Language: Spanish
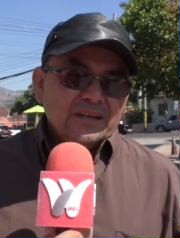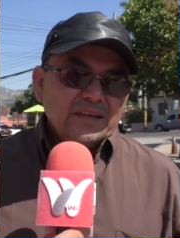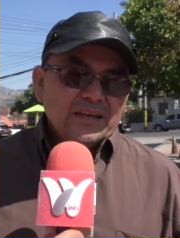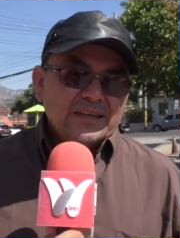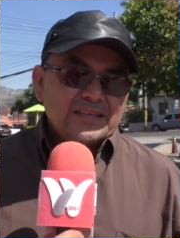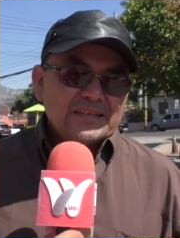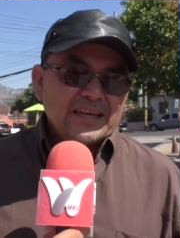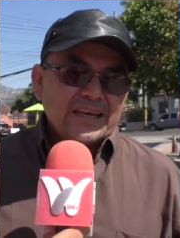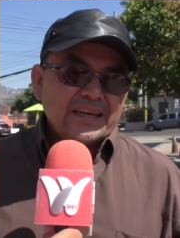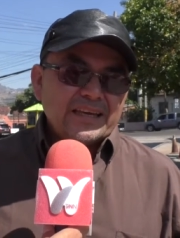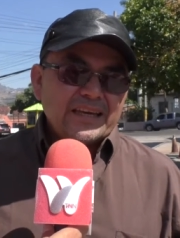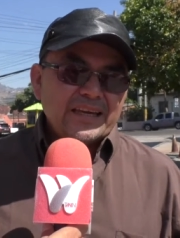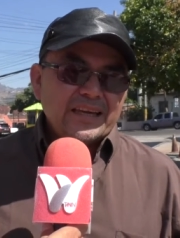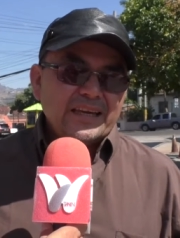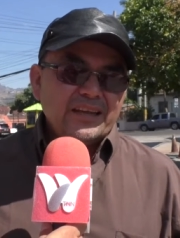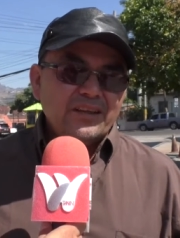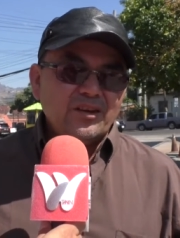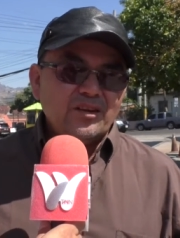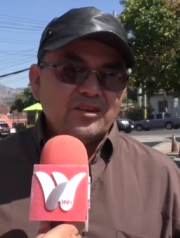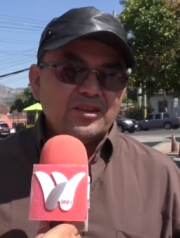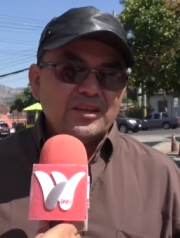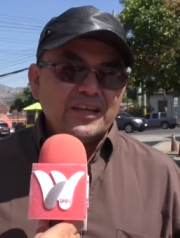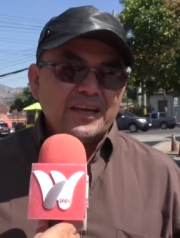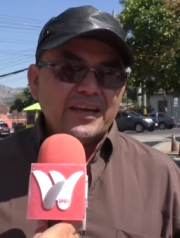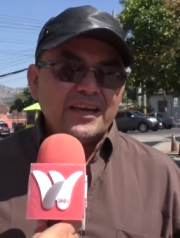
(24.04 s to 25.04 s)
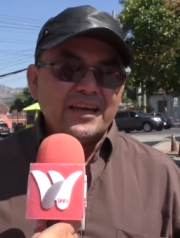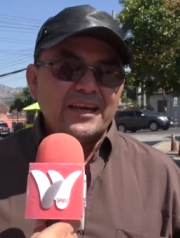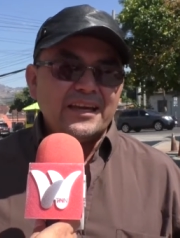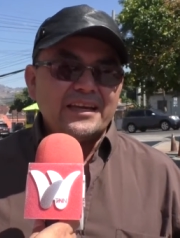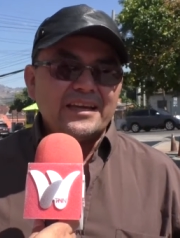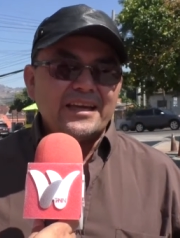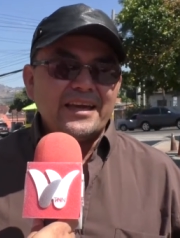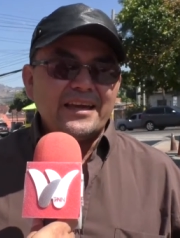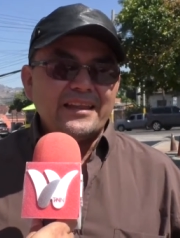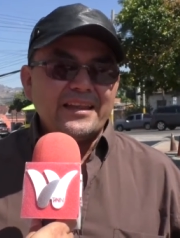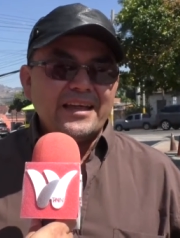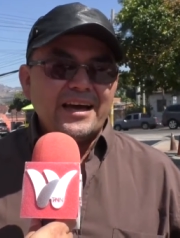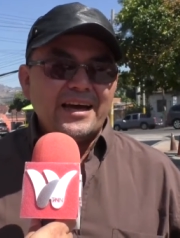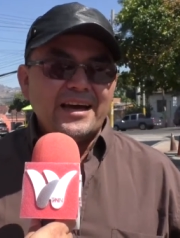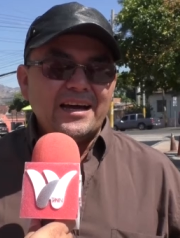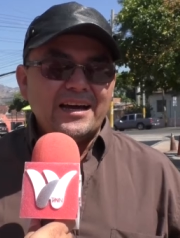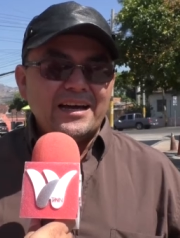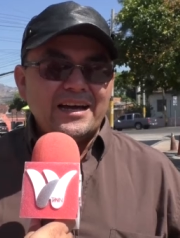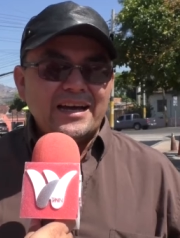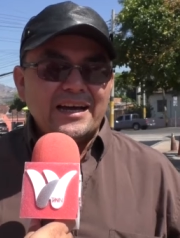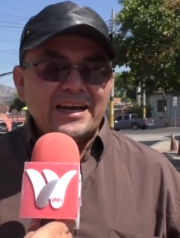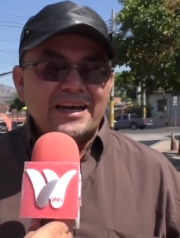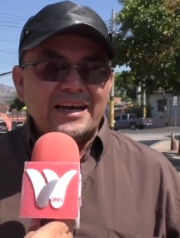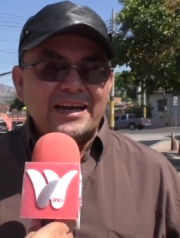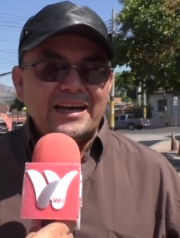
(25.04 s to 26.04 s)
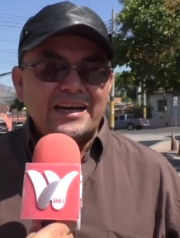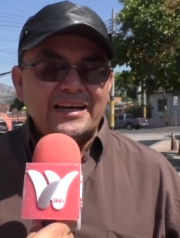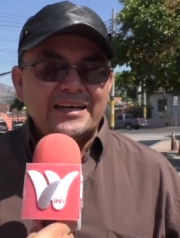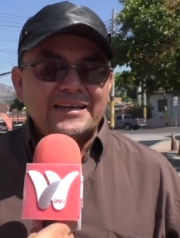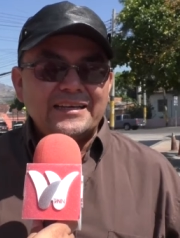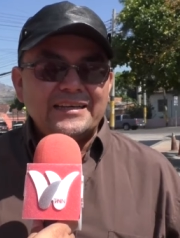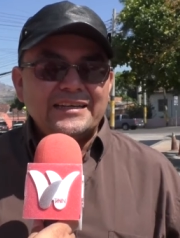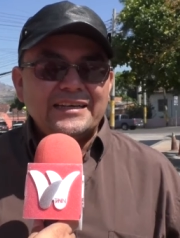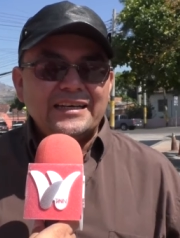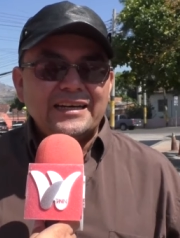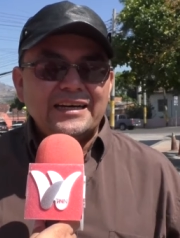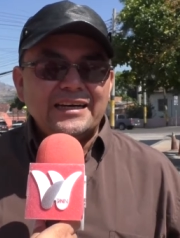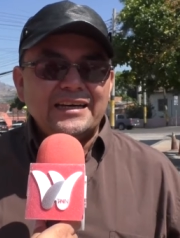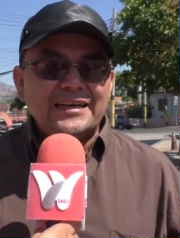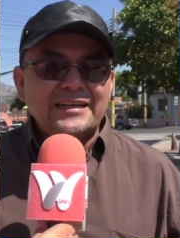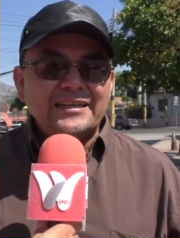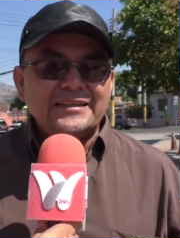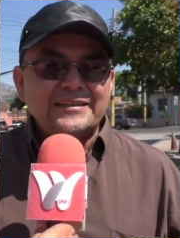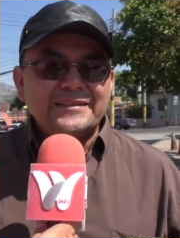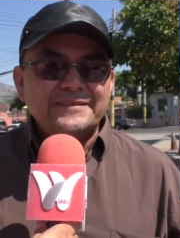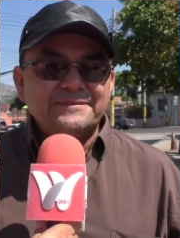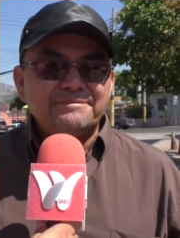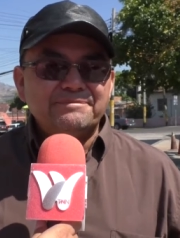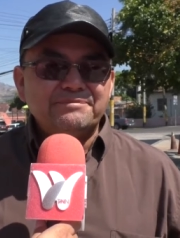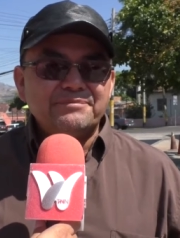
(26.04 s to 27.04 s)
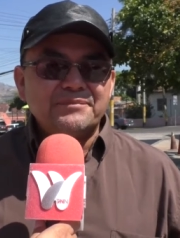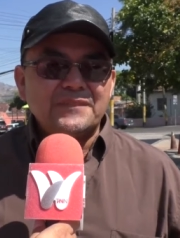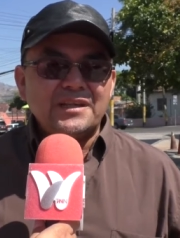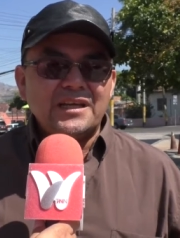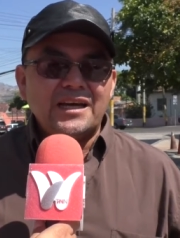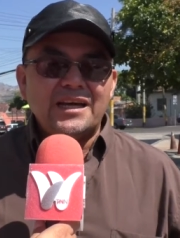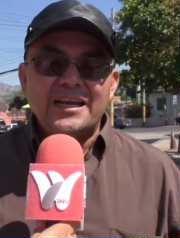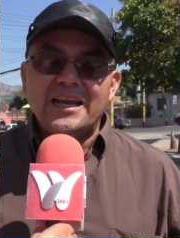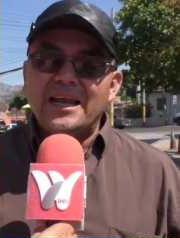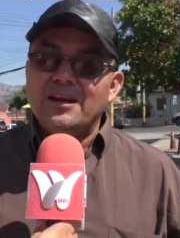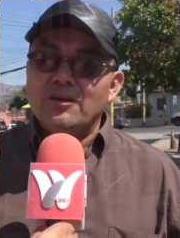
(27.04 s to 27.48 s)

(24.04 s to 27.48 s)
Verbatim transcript: Es aquí donde queda a, a